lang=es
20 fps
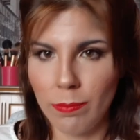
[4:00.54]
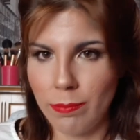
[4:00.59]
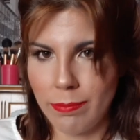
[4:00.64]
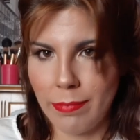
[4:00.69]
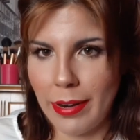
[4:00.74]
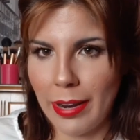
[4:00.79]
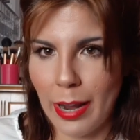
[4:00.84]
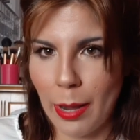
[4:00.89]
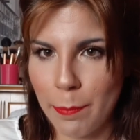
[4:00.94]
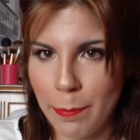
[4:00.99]

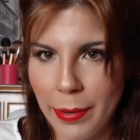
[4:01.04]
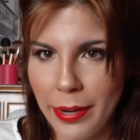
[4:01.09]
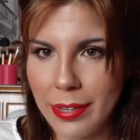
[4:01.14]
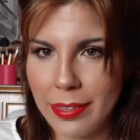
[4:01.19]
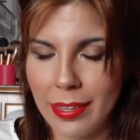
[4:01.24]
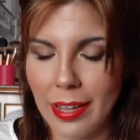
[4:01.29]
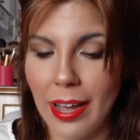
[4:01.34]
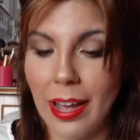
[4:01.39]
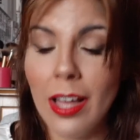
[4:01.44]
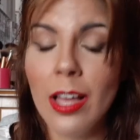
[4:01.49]
mega
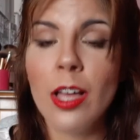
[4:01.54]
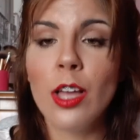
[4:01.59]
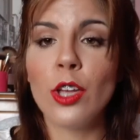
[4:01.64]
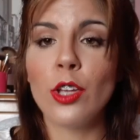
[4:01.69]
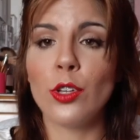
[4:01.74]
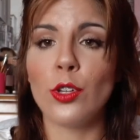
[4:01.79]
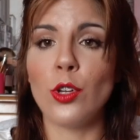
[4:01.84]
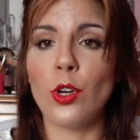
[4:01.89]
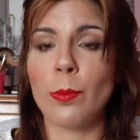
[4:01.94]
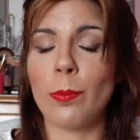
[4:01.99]
experta.
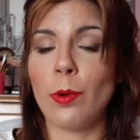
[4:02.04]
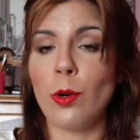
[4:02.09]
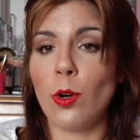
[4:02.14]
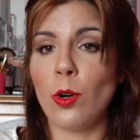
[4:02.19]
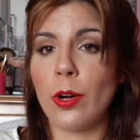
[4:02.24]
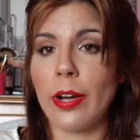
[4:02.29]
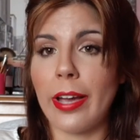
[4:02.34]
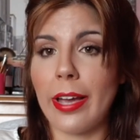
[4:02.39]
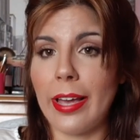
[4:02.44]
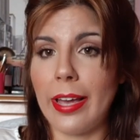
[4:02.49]
Yo por
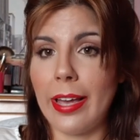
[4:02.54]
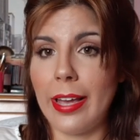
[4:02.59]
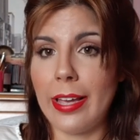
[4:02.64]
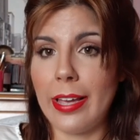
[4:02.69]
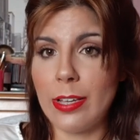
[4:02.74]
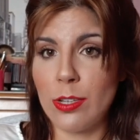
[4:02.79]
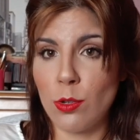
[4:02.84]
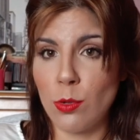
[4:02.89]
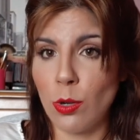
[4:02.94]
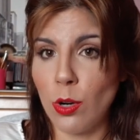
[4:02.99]
lo
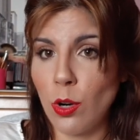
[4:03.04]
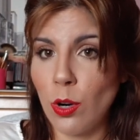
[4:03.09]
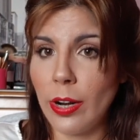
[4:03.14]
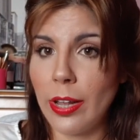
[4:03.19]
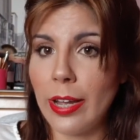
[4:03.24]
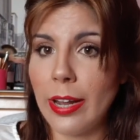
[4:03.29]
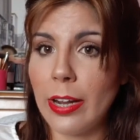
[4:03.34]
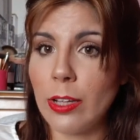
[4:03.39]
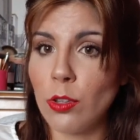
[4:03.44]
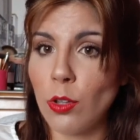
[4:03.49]
que suelo
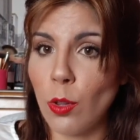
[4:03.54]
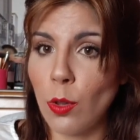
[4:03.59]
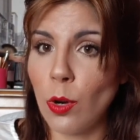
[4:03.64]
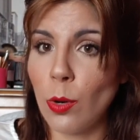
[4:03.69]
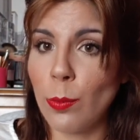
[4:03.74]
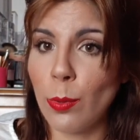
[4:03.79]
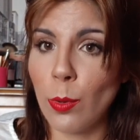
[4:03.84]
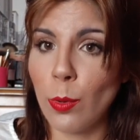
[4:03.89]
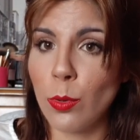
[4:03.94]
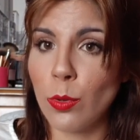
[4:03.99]
leer en todos los
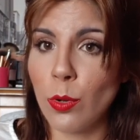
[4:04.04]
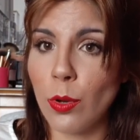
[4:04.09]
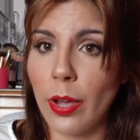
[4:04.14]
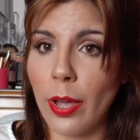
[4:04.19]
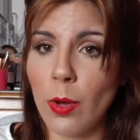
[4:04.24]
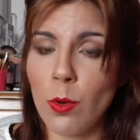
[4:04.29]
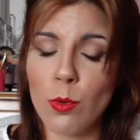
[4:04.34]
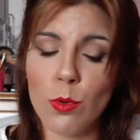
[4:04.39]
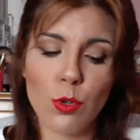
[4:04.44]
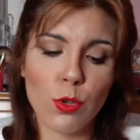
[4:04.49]
productos
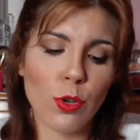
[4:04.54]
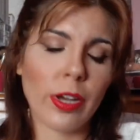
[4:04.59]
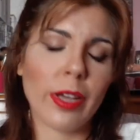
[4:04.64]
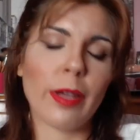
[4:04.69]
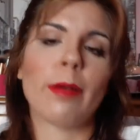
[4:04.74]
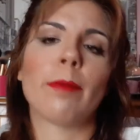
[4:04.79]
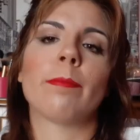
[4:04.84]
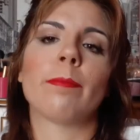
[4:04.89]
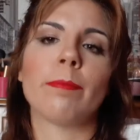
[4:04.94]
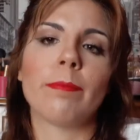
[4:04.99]
que uso
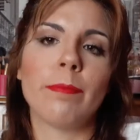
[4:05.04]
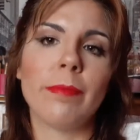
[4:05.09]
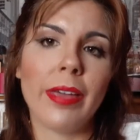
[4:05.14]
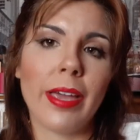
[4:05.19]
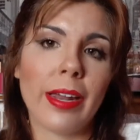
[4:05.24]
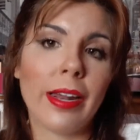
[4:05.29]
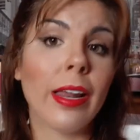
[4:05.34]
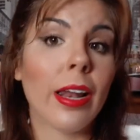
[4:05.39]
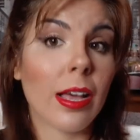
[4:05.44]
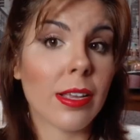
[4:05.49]
que
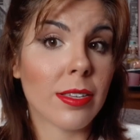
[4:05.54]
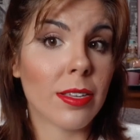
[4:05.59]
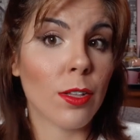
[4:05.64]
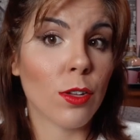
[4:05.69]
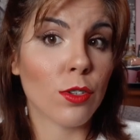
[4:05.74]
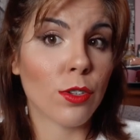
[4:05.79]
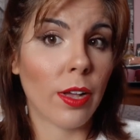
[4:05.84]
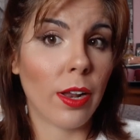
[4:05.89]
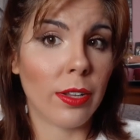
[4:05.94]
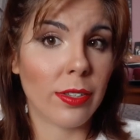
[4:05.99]
viene el ácido
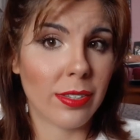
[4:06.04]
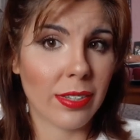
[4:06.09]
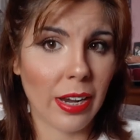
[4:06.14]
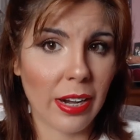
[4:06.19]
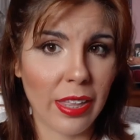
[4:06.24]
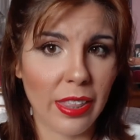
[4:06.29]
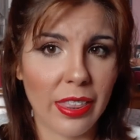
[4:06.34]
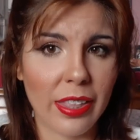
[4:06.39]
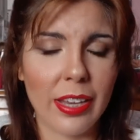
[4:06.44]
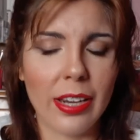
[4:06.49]

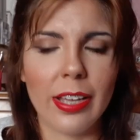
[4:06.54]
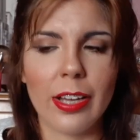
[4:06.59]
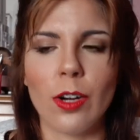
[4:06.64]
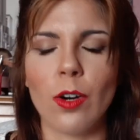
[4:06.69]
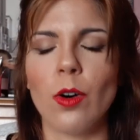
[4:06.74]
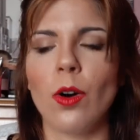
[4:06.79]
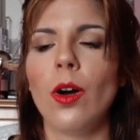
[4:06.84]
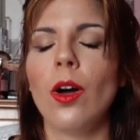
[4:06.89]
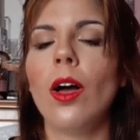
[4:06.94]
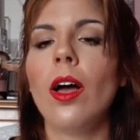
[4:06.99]

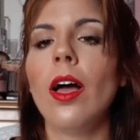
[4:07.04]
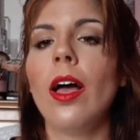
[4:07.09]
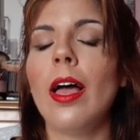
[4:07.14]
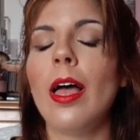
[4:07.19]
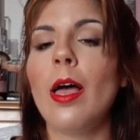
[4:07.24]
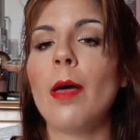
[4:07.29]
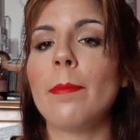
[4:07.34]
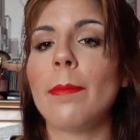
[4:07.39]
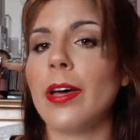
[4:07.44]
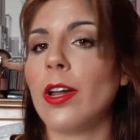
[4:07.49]
salicílico.
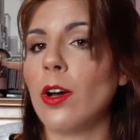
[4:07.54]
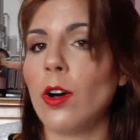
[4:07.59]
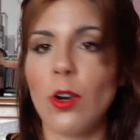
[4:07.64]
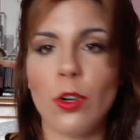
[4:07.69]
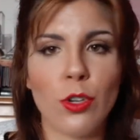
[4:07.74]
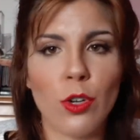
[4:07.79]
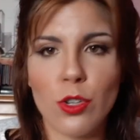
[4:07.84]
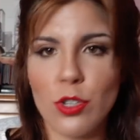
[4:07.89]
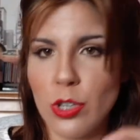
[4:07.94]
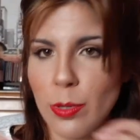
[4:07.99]
Pero
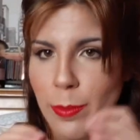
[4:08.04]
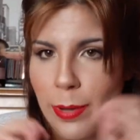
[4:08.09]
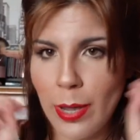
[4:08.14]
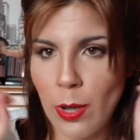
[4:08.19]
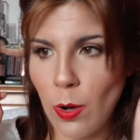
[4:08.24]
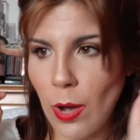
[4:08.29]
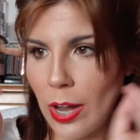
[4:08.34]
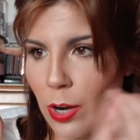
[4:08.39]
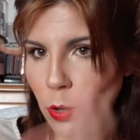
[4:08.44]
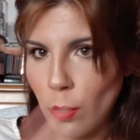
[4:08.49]
yo si
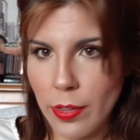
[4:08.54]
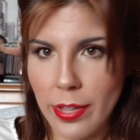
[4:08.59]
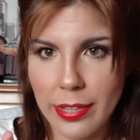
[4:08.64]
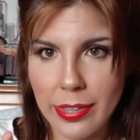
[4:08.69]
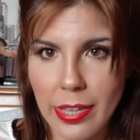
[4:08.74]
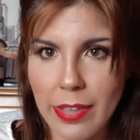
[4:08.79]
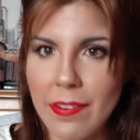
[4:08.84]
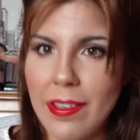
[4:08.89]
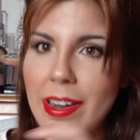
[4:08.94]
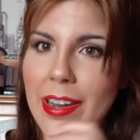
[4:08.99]
veo algo de
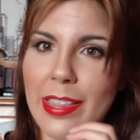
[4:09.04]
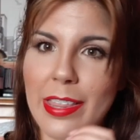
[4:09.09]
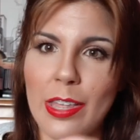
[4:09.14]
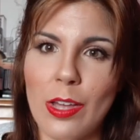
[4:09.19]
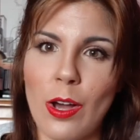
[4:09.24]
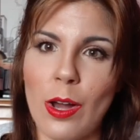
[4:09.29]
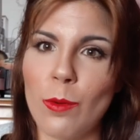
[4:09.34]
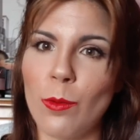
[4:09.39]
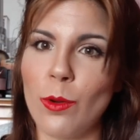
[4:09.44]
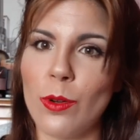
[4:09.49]
té
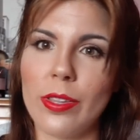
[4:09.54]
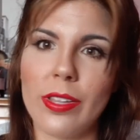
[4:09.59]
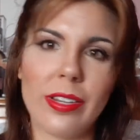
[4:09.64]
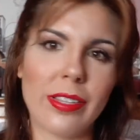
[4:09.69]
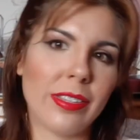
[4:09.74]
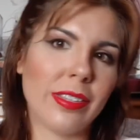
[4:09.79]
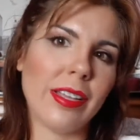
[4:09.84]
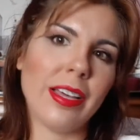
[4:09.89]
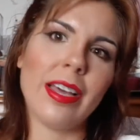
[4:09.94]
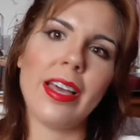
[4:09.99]
verde o algo del
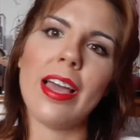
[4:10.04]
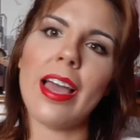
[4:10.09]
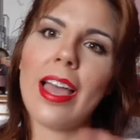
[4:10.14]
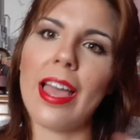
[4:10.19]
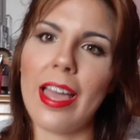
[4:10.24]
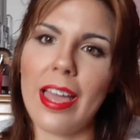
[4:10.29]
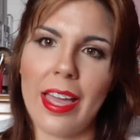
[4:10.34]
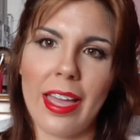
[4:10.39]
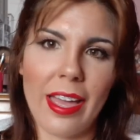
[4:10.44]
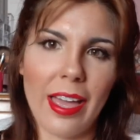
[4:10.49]
té,
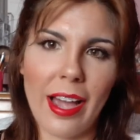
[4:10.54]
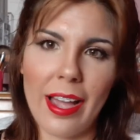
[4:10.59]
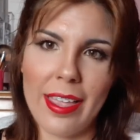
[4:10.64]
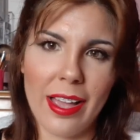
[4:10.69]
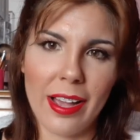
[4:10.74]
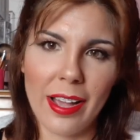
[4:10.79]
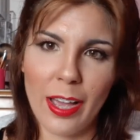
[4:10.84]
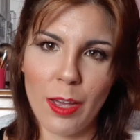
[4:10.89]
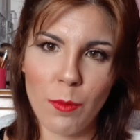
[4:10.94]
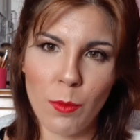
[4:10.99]
eh,
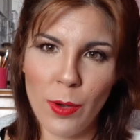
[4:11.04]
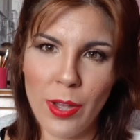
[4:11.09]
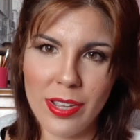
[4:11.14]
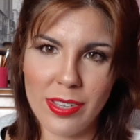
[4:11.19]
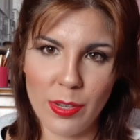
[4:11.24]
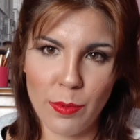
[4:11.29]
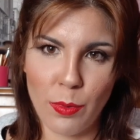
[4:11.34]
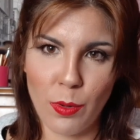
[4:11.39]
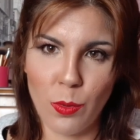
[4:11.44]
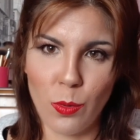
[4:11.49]
allá que voy a
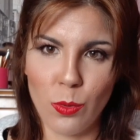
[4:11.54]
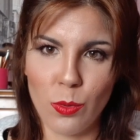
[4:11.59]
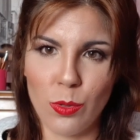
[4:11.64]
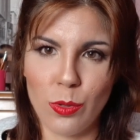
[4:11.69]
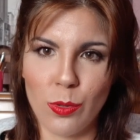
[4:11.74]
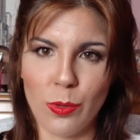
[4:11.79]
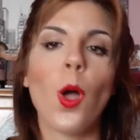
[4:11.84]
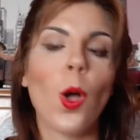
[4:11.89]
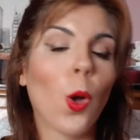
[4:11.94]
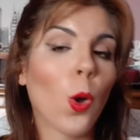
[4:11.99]
ese
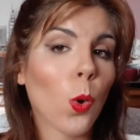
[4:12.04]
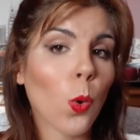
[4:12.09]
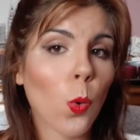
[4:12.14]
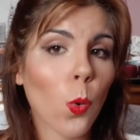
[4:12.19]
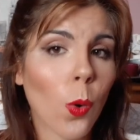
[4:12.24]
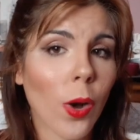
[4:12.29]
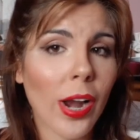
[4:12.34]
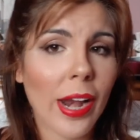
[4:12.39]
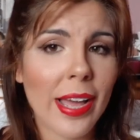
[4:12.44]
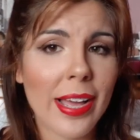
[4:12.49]
producto.
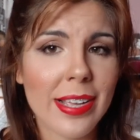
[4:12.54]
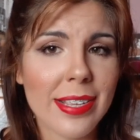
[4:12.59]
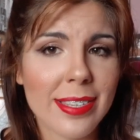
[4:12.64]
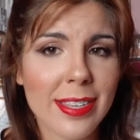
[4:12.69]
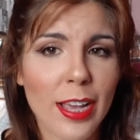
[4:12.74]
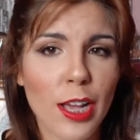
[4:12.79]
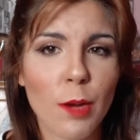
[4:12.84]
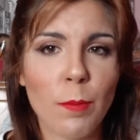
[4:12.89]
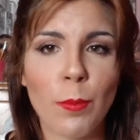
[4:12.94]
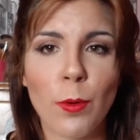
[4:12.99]
¿Cuál
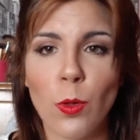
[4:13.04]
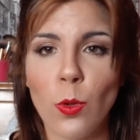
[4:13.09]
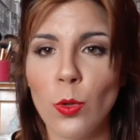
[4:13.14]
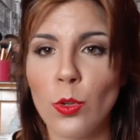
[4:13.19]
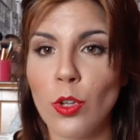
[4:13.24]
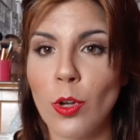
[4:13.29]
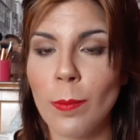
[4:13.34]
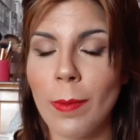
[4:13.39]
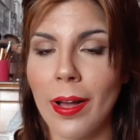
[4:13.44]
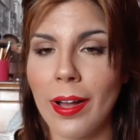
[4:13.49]
es el
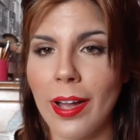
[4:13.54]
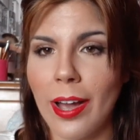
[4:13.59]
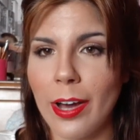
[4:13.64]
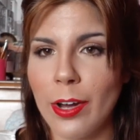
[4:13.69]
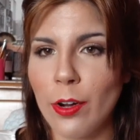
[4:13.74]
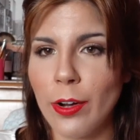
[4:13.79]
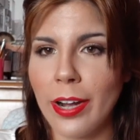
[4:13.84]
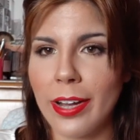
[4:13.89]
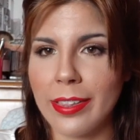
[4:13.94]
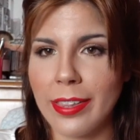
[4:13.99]
producto más
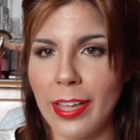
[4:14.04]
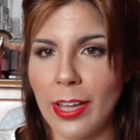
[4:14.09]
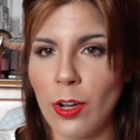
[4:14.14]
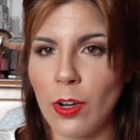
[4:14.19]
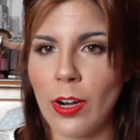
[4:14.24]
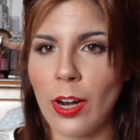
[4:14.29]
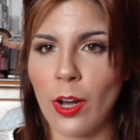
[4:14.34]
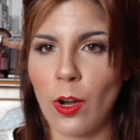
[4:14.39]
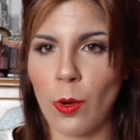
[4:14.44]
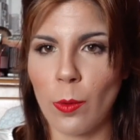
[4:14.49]
caro que
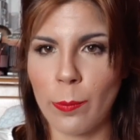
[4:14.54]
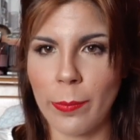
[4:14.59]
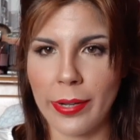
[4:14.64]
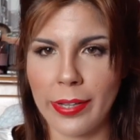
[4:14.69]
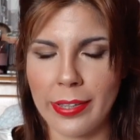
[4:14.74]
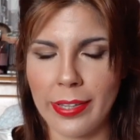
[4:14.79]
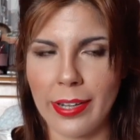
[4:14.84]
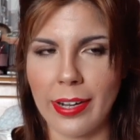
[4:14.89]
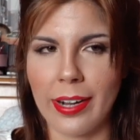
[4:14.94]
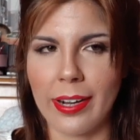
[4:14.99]
tengo en la
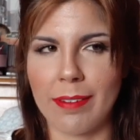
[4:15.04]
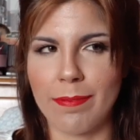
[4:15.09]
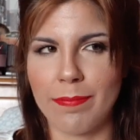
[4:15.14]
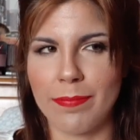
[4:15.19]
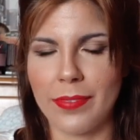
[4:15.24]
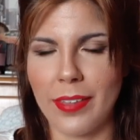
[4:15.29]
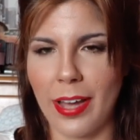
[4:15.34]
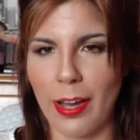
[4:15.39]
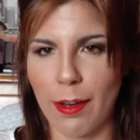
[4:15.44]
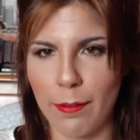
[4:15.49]
cosmética?
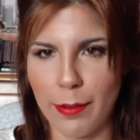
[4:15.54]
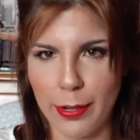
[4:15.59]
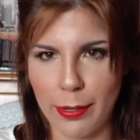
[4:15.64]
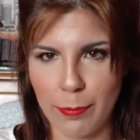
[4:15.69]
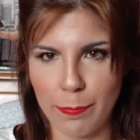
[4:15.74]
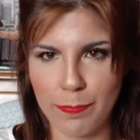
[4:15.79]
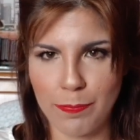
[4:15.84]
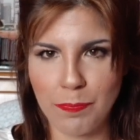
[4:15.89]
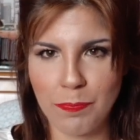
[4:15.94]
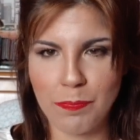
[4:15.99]
A ver,